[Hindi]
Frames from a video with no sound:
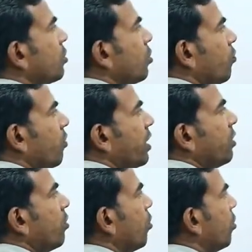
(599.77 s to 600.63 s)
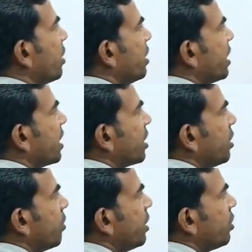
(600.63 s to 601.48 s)
तो वन और ये
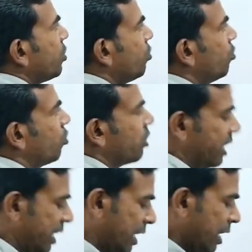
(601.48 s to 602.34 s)
कितने हो गए टू हो गए